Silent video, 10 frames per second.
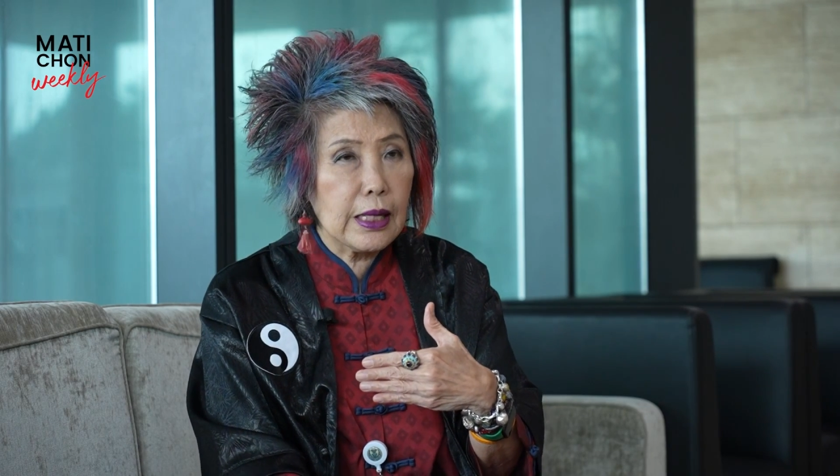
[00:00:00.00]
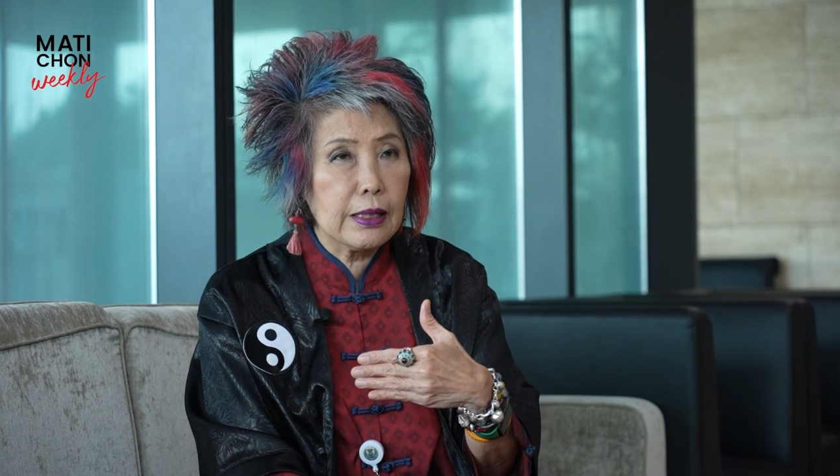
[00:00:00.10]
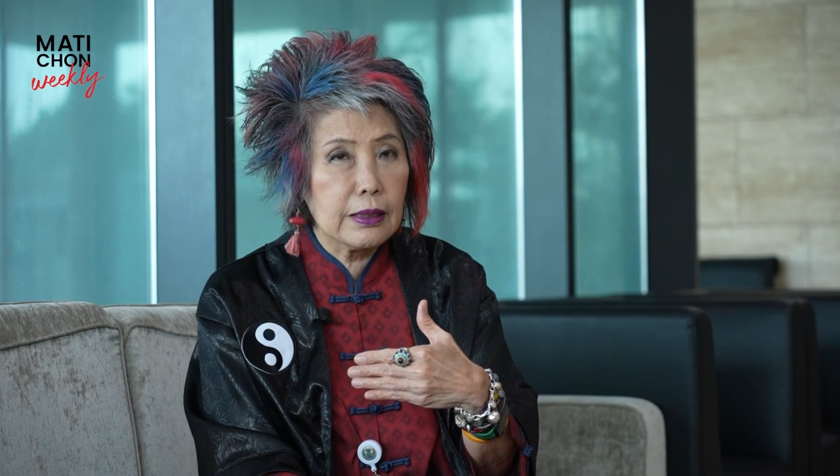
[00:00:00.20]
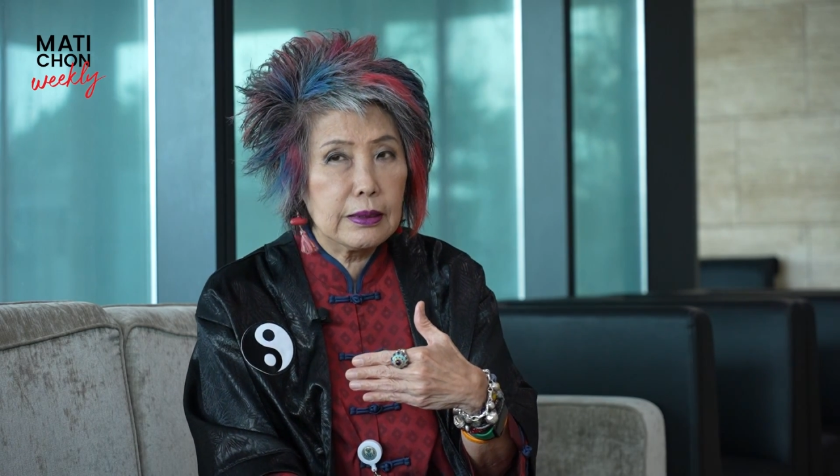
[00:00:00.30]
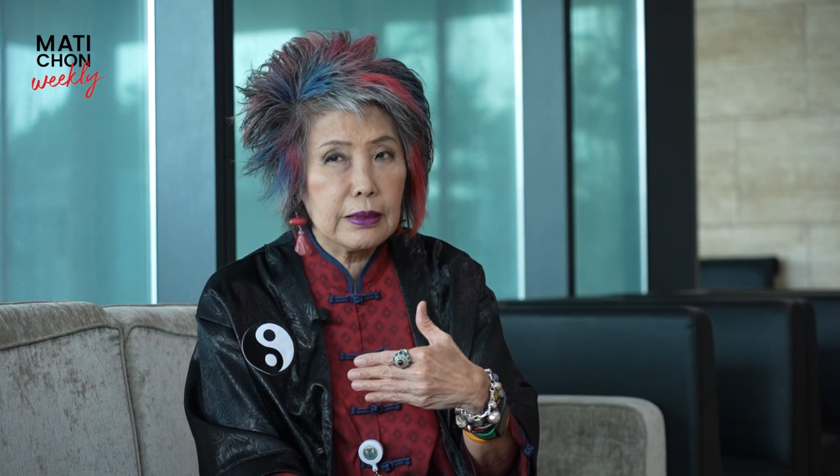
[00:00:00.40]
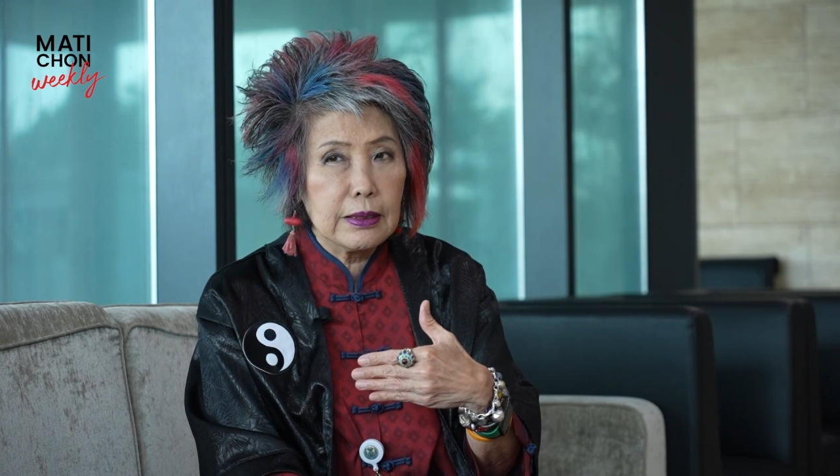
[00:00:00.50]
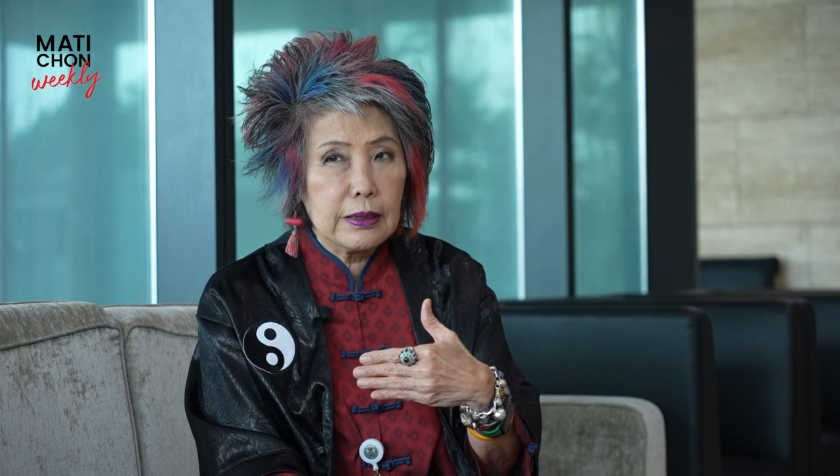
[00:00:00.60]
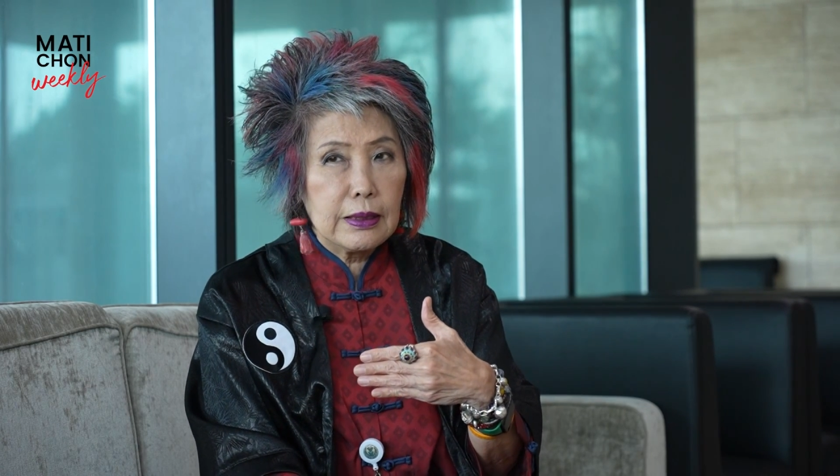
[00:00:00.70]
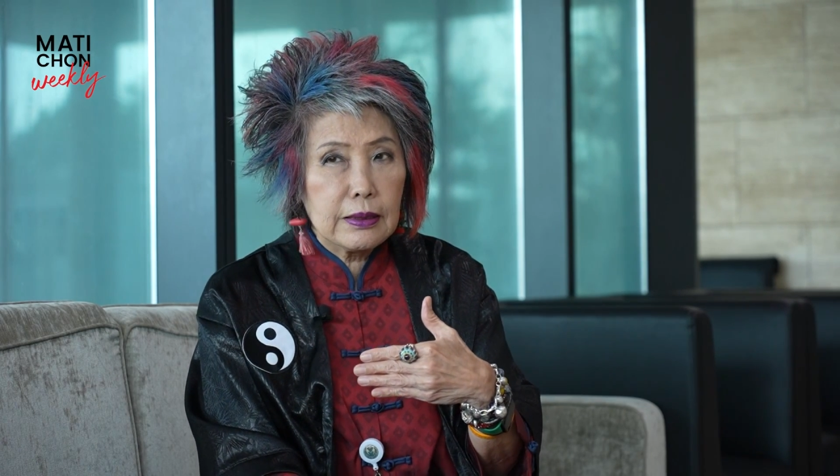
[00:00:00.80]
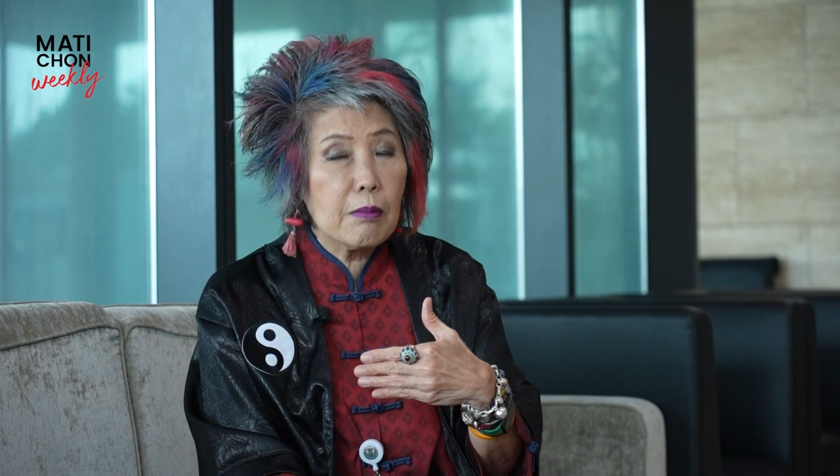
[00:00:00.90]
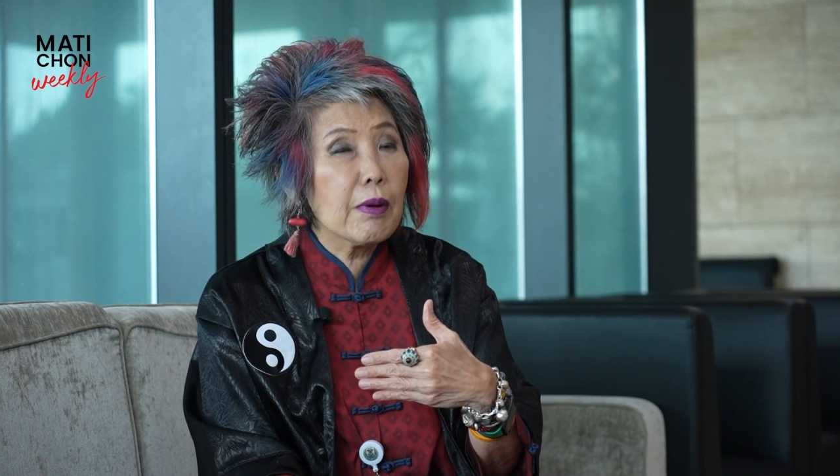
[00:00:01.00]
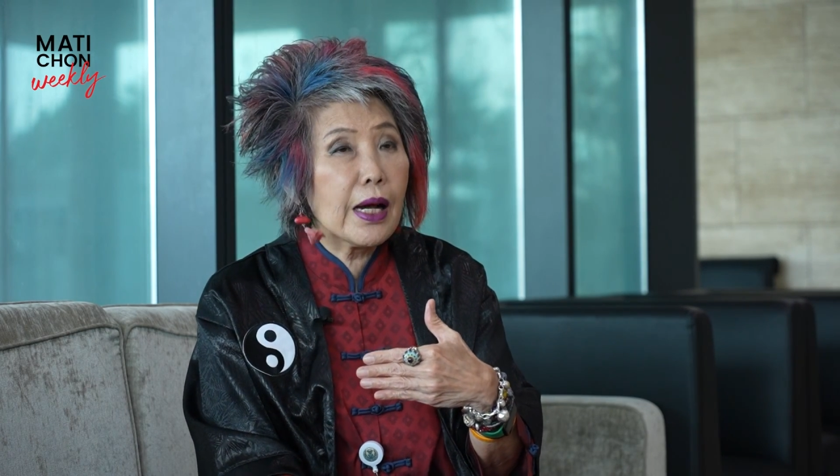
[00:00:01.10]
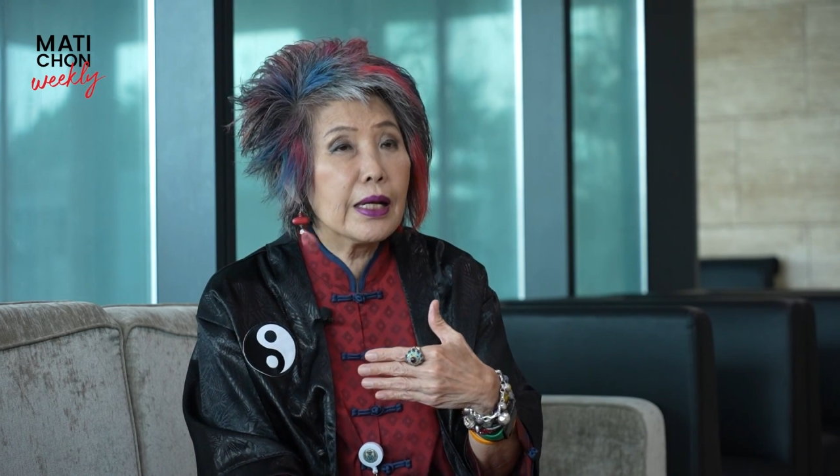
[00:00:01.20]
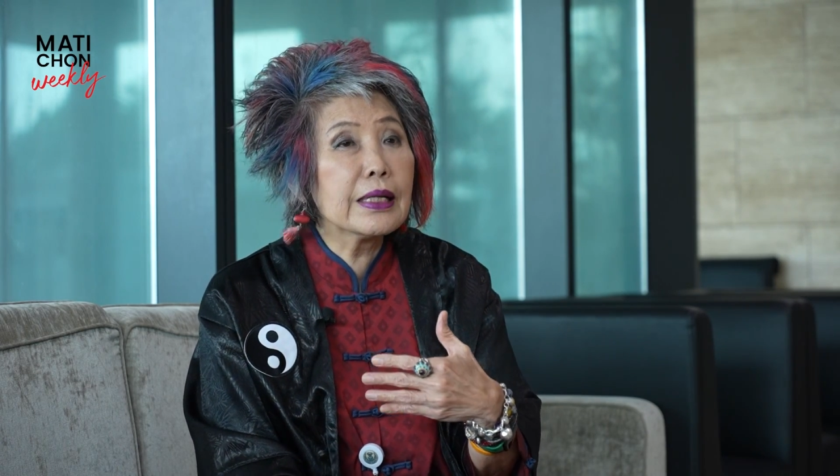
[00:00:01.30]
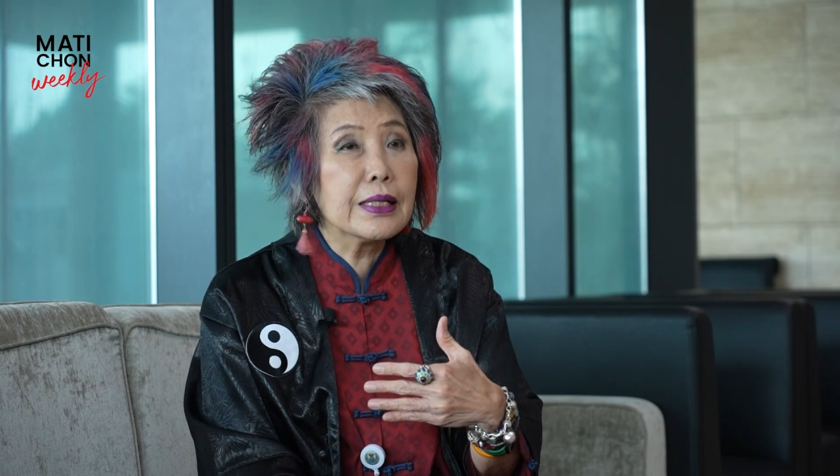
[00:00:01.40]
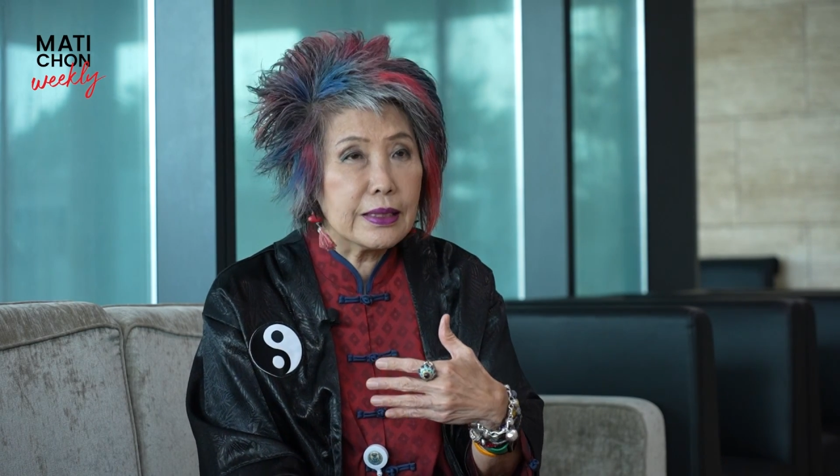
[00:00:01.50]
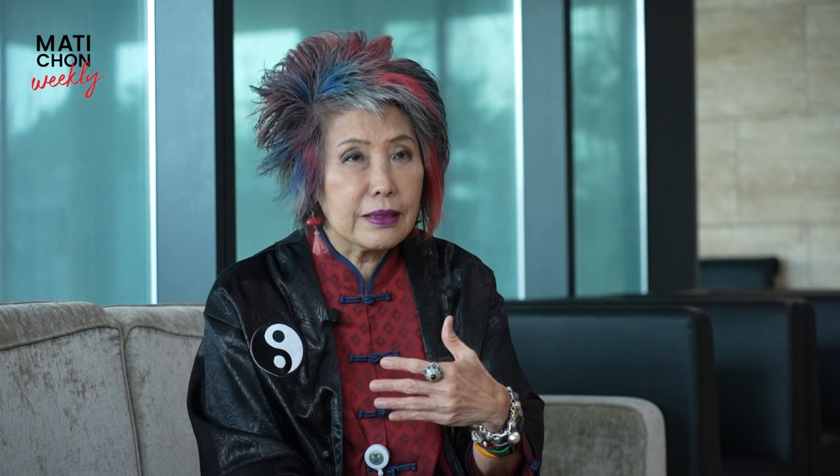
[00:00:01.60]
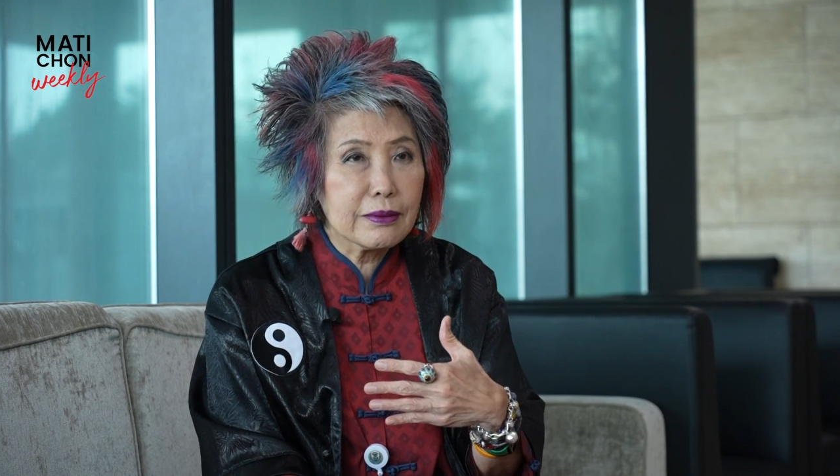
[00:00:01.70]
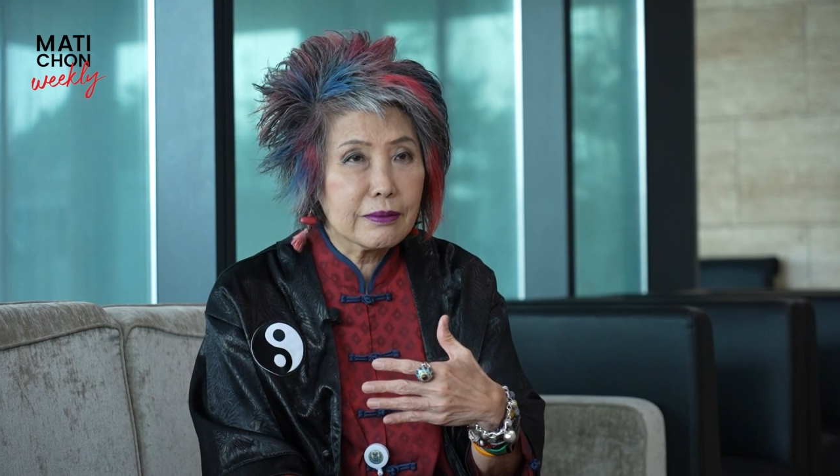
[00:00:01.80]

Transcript: การทำลายอดีต